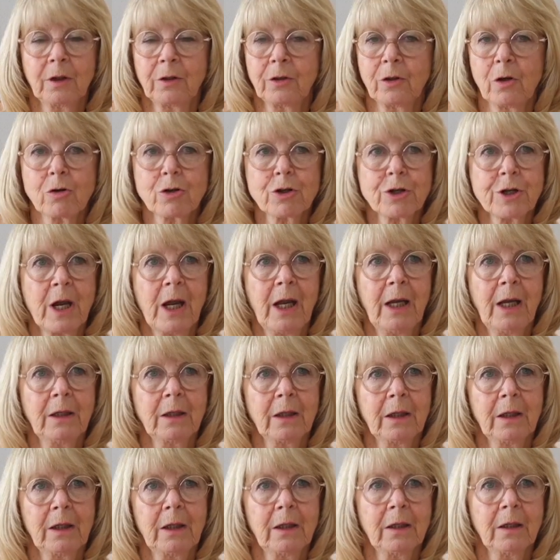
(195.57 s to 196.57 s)
To może
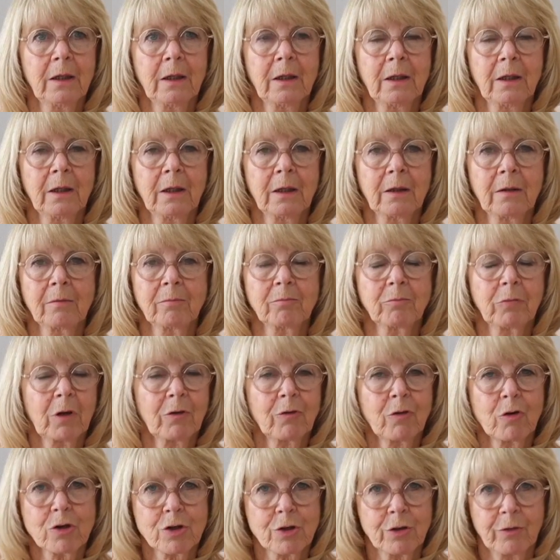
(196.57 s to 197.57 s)
być małe
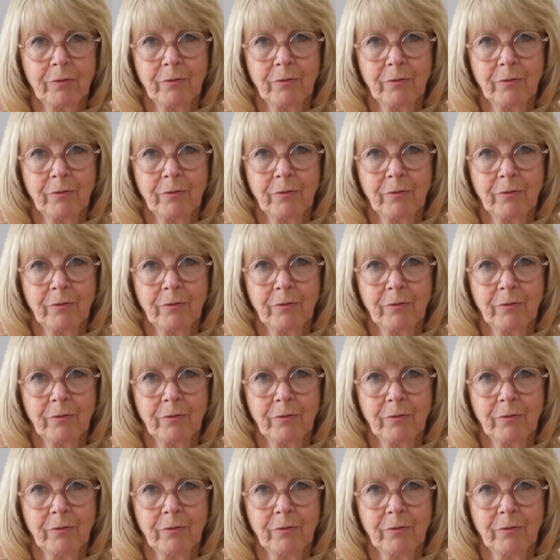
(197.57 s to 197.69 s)
życzenie